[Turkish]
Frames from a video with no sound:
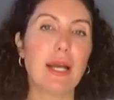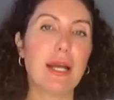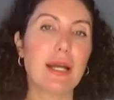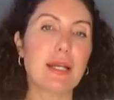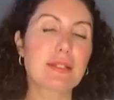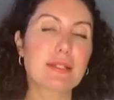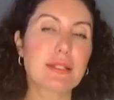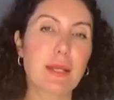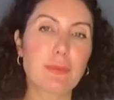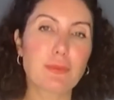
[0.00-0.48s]

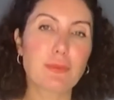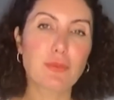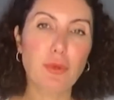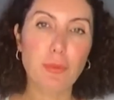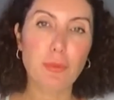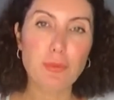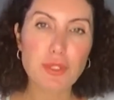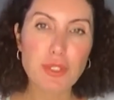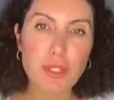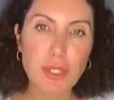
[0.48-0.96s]
Her
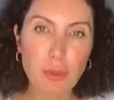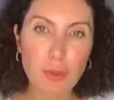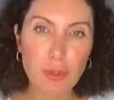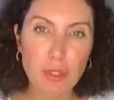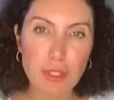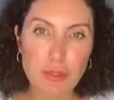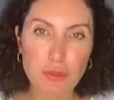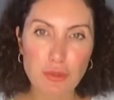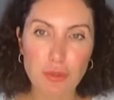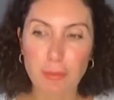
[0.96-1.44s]
semptom bir şey
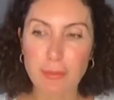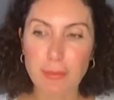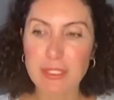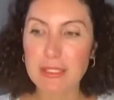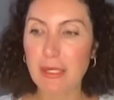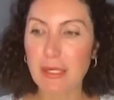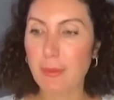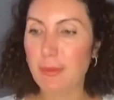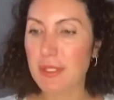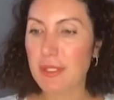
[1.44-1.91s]
öğretiyor.
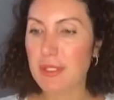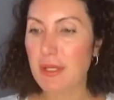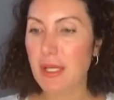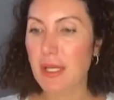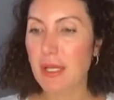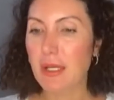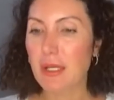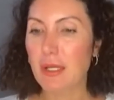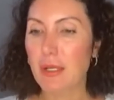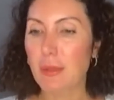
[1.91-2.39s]
Mesela bir
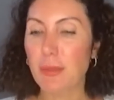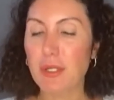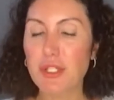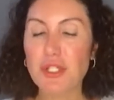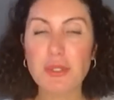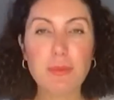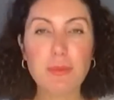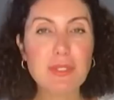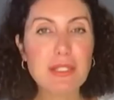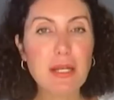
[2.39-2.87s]

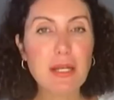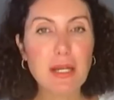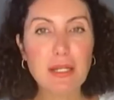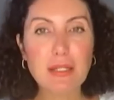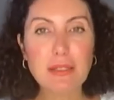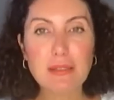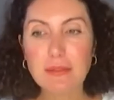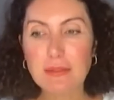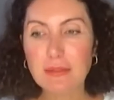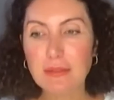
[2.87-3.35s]
başımız
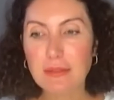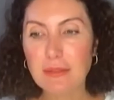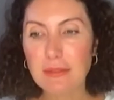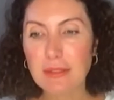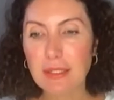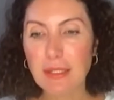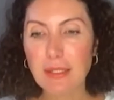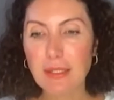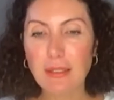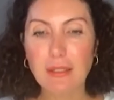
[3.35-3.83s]

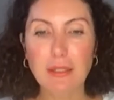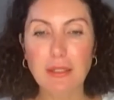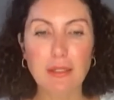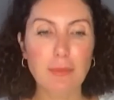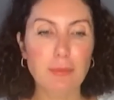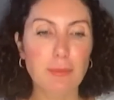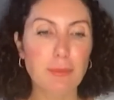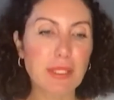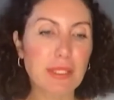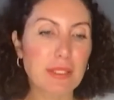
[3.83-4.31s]
ağrıdığında
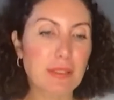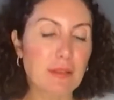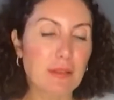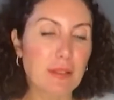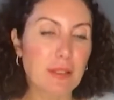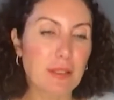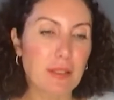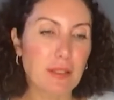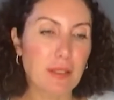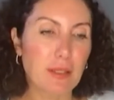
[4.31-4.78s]

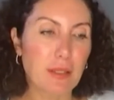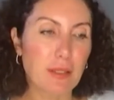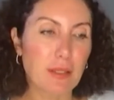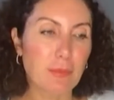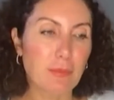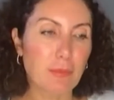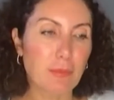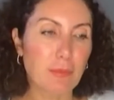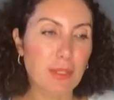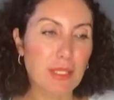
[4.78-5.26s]
bir e,
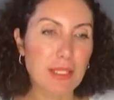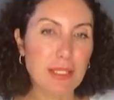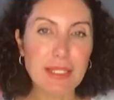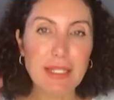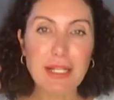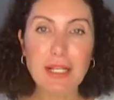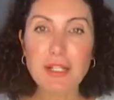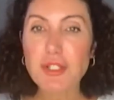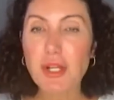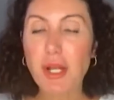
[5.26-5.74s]
bir
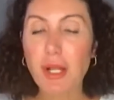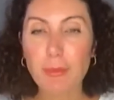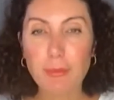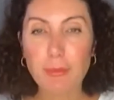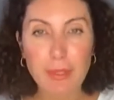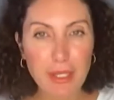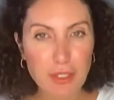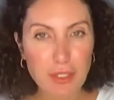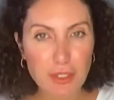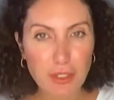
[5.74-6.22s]
ilaç
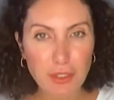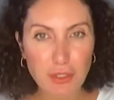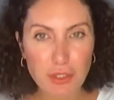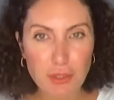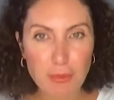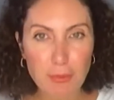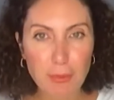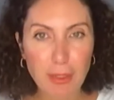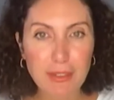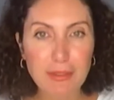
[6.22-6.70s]
almaya
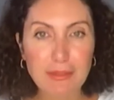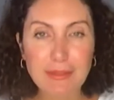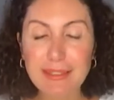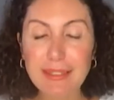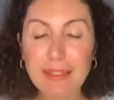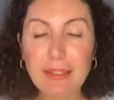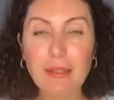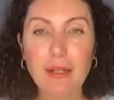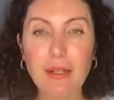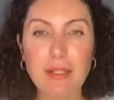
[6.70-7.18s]
çalışmak
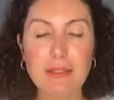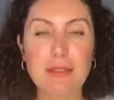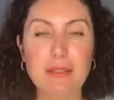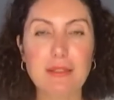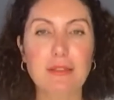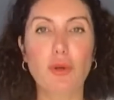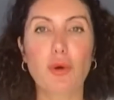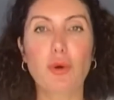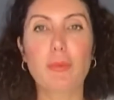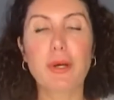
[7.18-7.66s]
değil
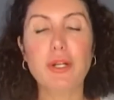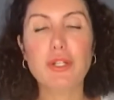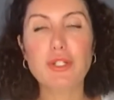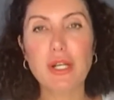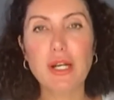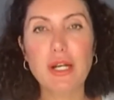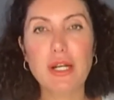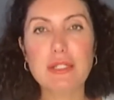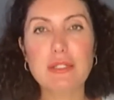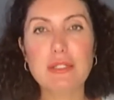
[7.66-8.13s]
aslında o
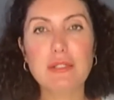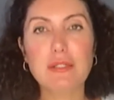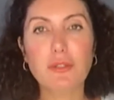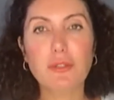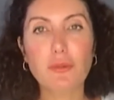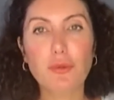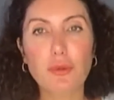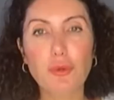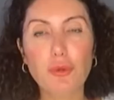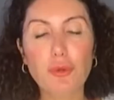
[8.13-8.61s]
baş
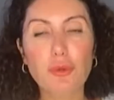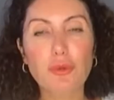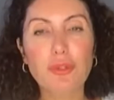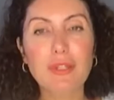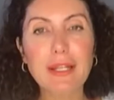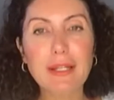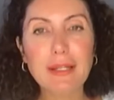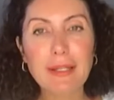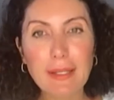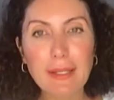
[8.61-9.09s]
ağrısının
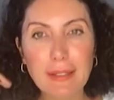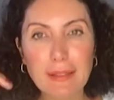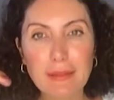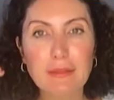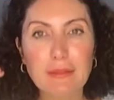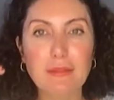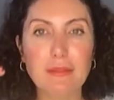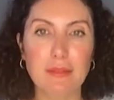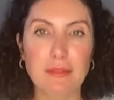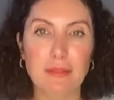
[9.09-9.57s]
kökünde ne
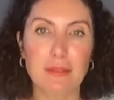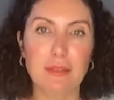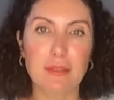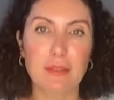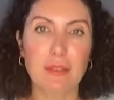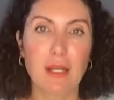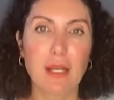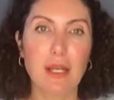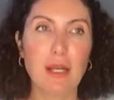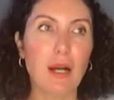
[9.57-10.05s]

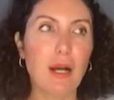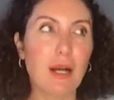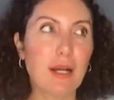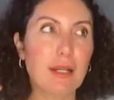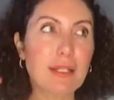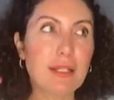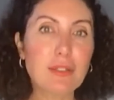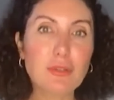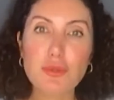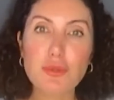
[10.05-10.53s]
yattığını,
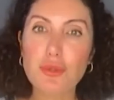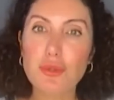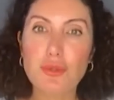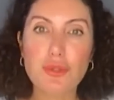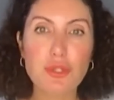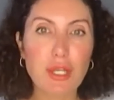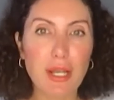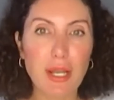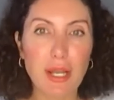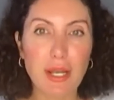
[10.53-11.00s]
hangi
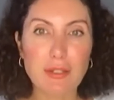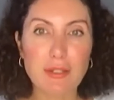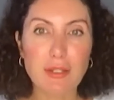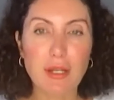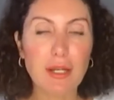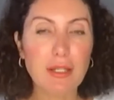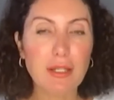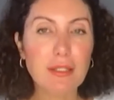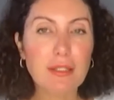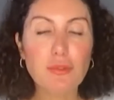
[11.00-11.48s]
düşünceler,
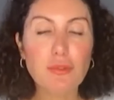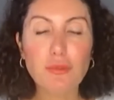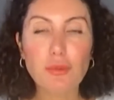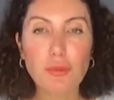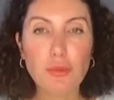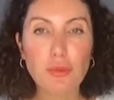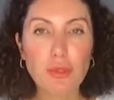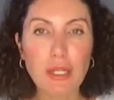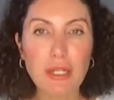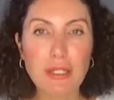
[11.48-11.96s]
hangi
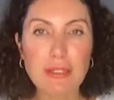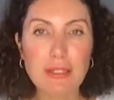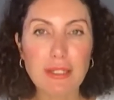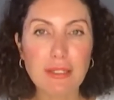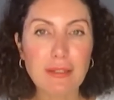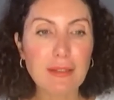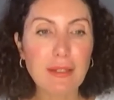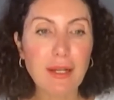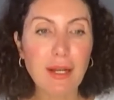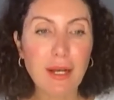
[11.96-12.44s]
duygular,
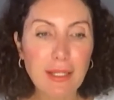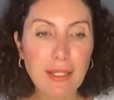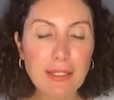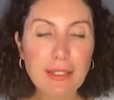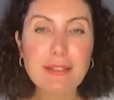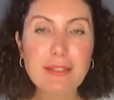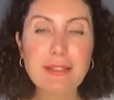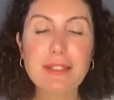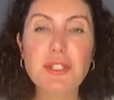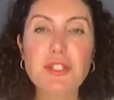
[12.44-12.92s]
senin
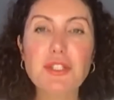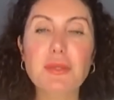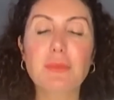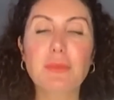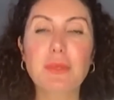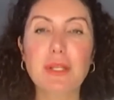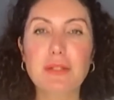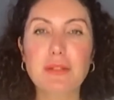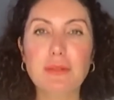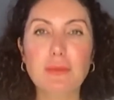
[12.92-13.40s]
hangi
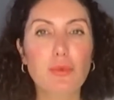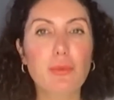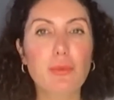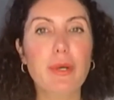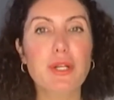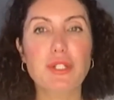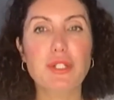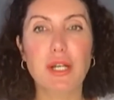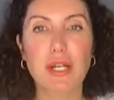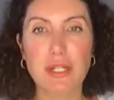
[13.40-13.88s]
seçimlerin bu
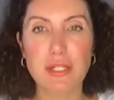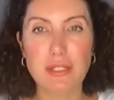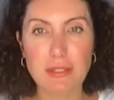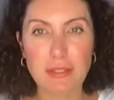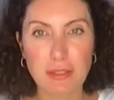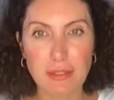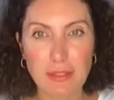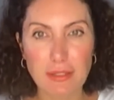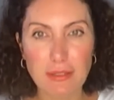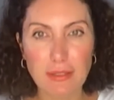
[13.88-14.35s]
baş
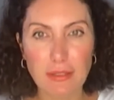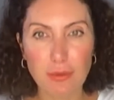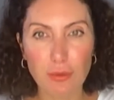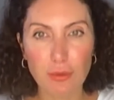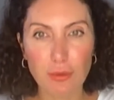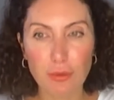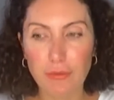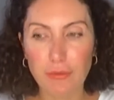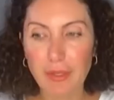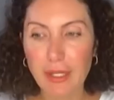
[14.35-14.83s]
ağrısına neden
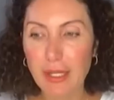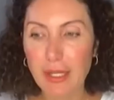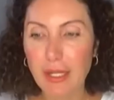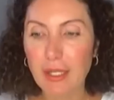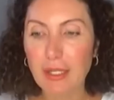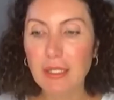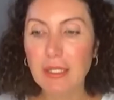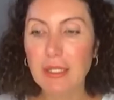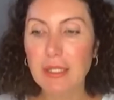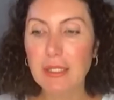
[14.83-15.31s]
oluyor
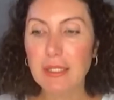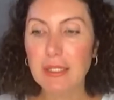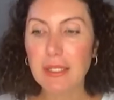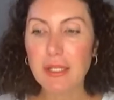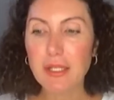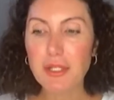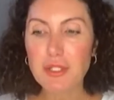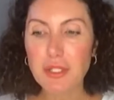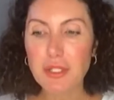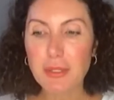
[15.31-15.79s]
veya
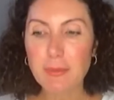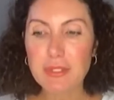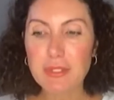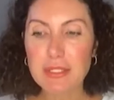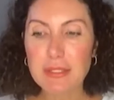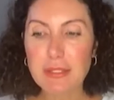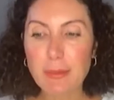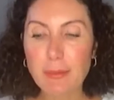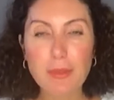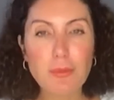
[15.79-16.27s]

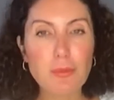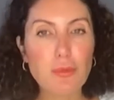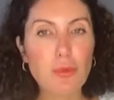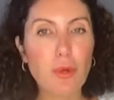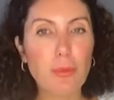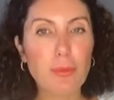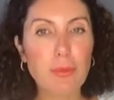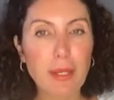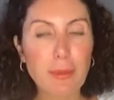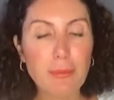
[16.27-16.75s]
ilişkimizde bir
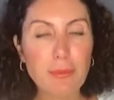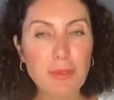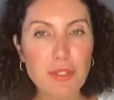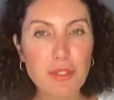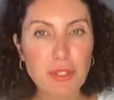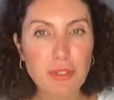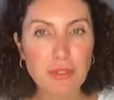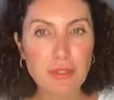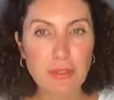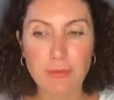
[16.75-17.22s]
problem
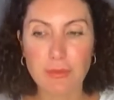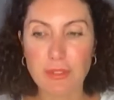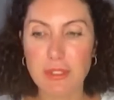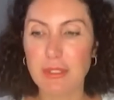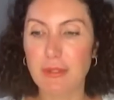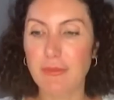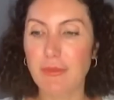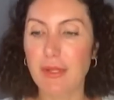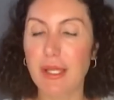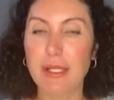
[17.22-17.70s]

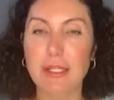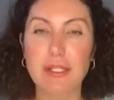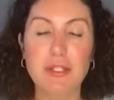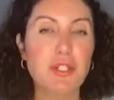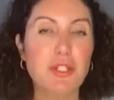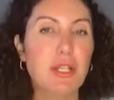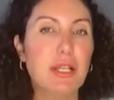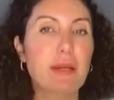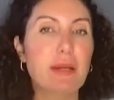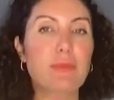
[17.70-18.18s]
yaşadığımızda veya
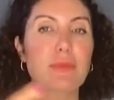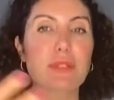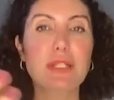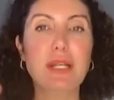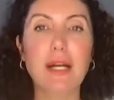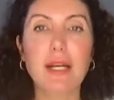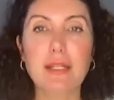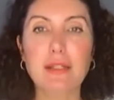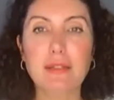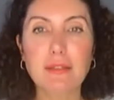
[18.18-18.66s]

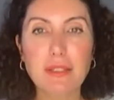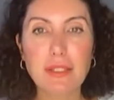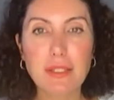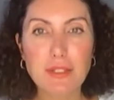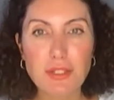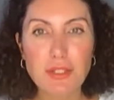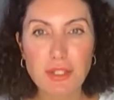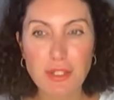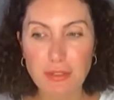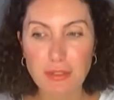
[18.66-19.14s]
ilişkilerimizde ayrılık
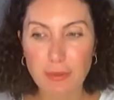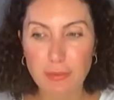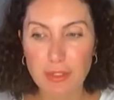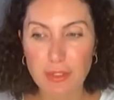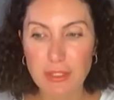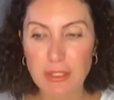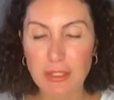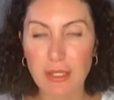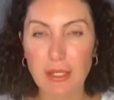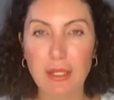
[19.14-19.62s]

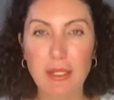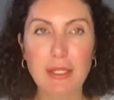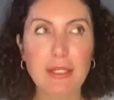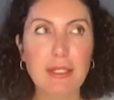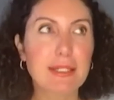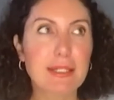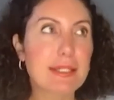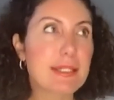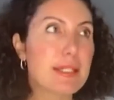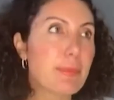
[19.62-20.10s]
yaşadığımızda
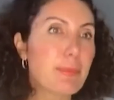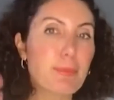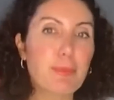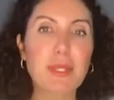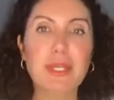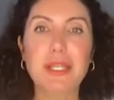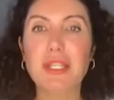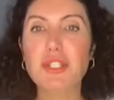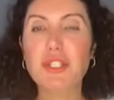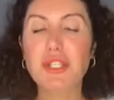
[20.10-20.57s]

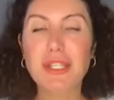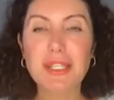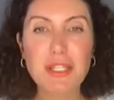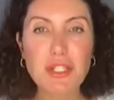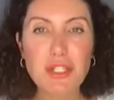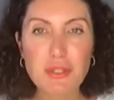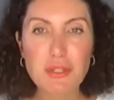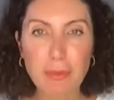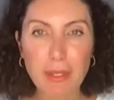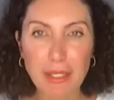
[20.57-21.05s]
gidip bir
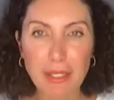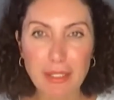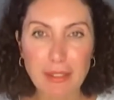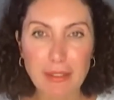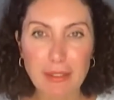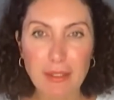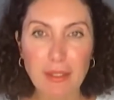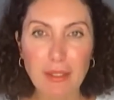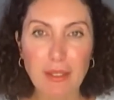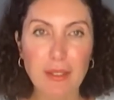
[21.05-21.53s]
içki
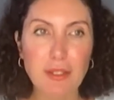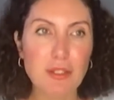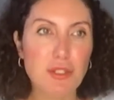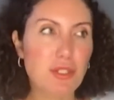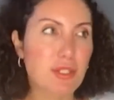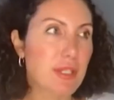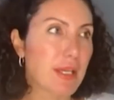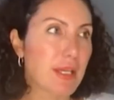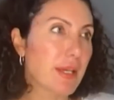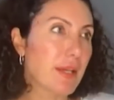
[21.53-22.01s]
içmek,
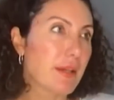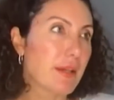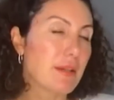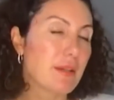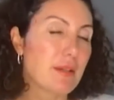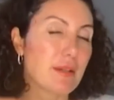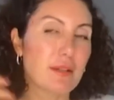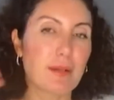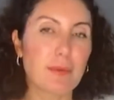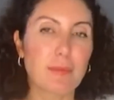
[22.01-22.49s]
işte
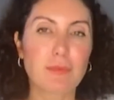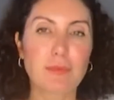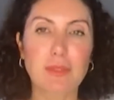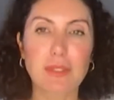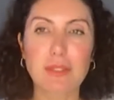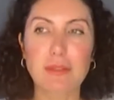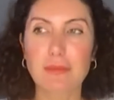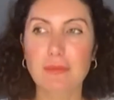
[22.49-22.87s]
e,